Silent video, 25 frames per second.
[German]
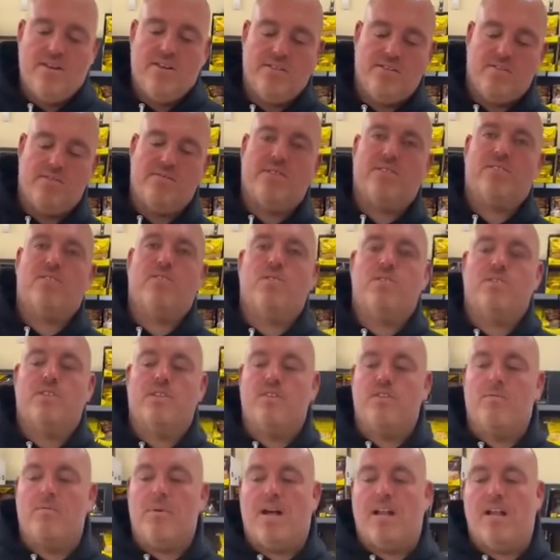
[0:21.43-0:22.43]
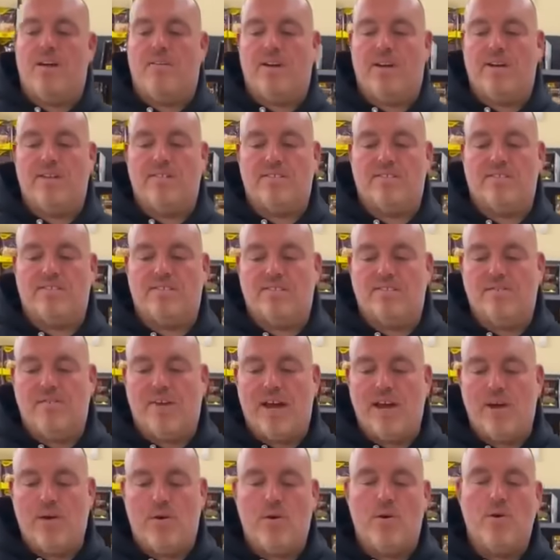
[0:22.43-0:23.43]
Sowas kostet normalerweise 2,99
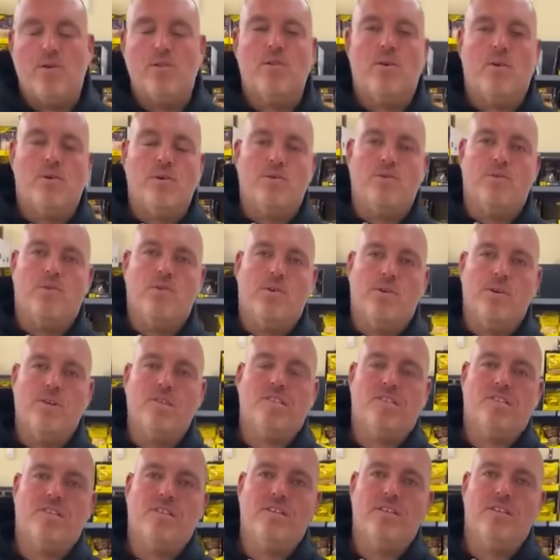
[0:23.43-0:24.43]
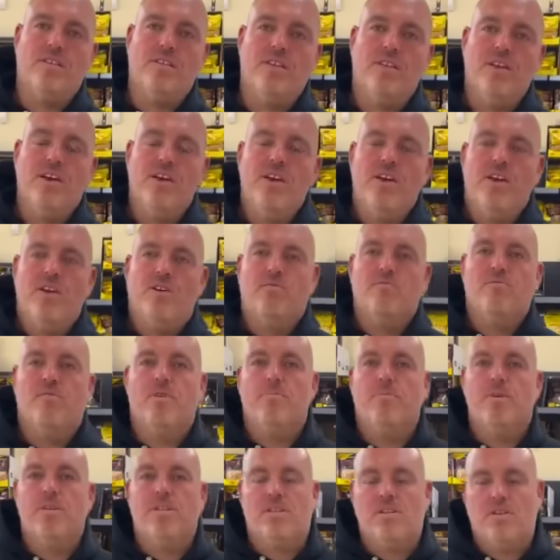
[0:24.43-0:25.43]
Euro und
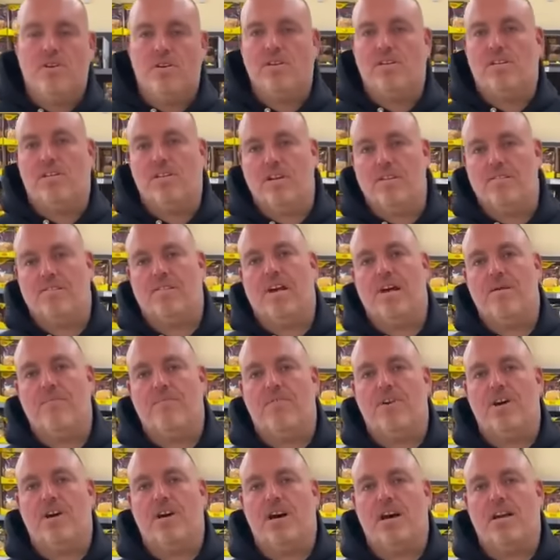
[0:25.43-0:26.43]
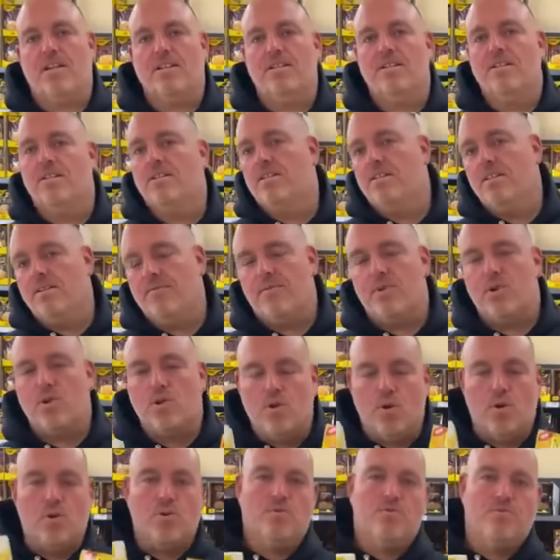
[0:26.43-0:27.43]
wir bieten euch die jetzt einfach an für
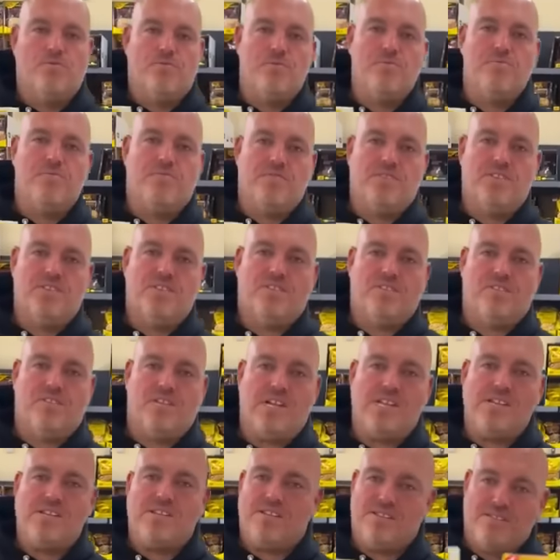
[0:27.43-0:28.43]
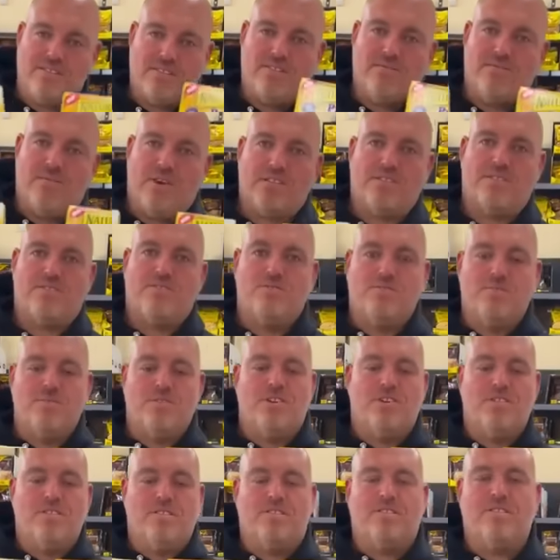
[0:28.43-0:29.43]
59 Cent, das ist fast
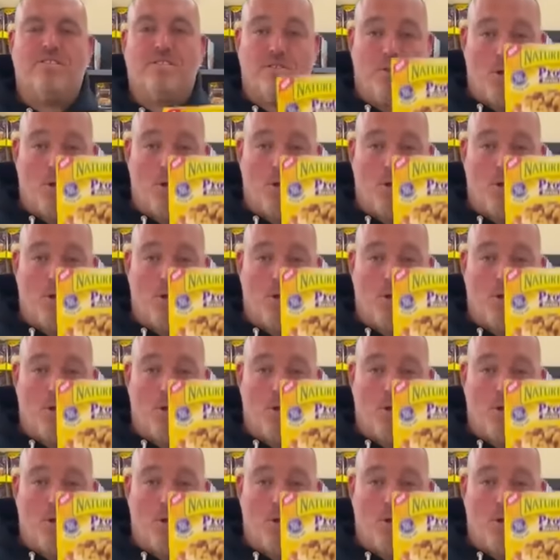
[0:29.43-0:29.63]
umsonst.